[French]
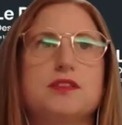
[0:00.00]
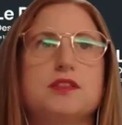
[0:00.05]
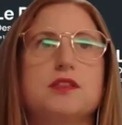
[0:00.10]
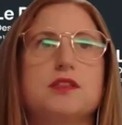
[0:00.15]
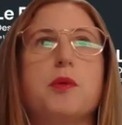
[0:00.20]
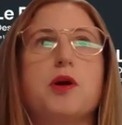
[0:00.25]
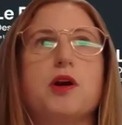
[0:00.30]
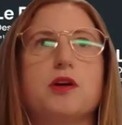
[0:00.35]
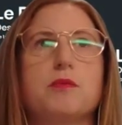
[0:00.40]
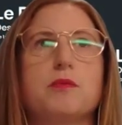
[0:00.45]

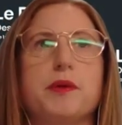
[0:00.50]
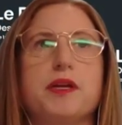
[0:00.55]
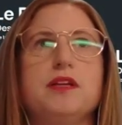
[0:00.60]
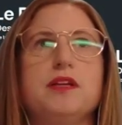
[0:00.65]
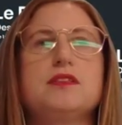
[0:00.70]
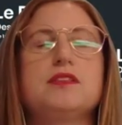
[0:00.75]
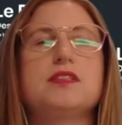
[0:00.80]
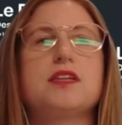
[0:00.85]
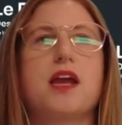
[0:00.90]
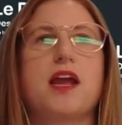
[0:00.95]
On
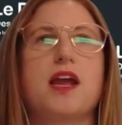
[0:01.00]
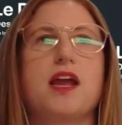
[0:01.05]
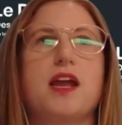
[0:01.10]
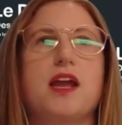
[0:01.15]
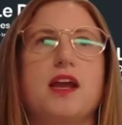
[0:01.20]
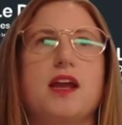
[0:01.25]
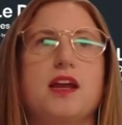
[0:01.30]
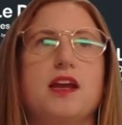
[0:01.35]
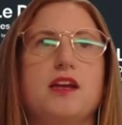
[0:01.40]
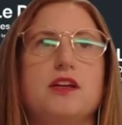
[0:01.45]

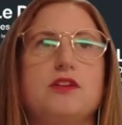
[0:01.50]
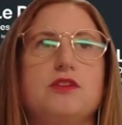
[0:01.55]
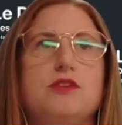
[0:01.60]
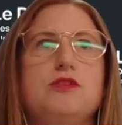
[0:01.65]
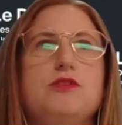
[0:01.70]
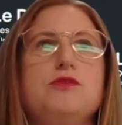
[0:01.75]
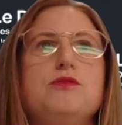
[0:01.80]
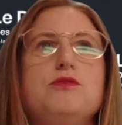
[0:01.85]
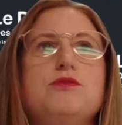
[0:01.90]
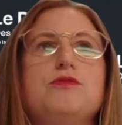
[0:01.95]
est en
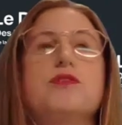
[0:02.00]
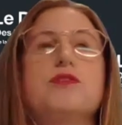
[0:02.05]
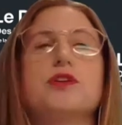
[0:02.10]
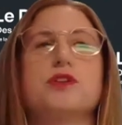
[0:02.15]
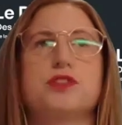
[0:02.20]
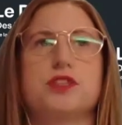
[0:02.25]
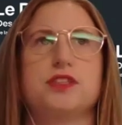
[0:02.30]
train